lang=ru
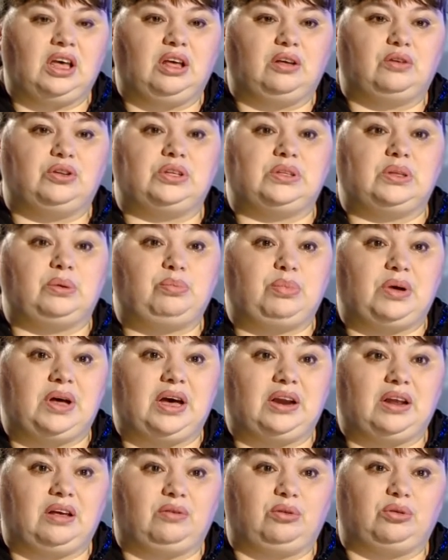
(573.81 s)
вот эта
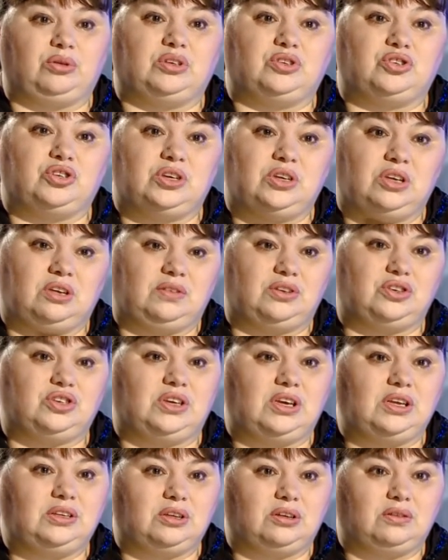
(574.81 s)
пара, вот Женя
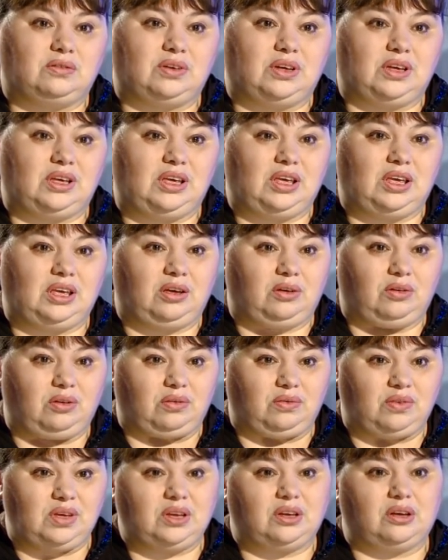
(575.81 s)
Вичкитова и
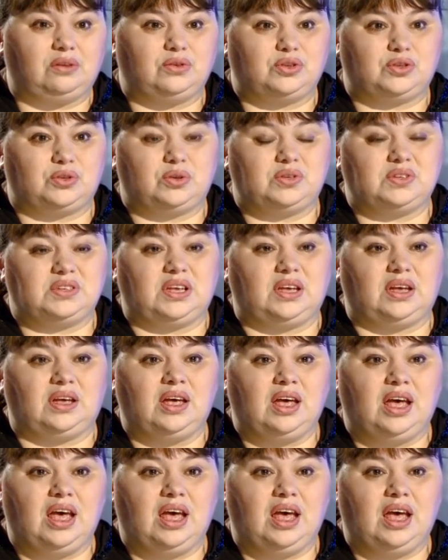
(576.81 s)
Вика Высоцкая,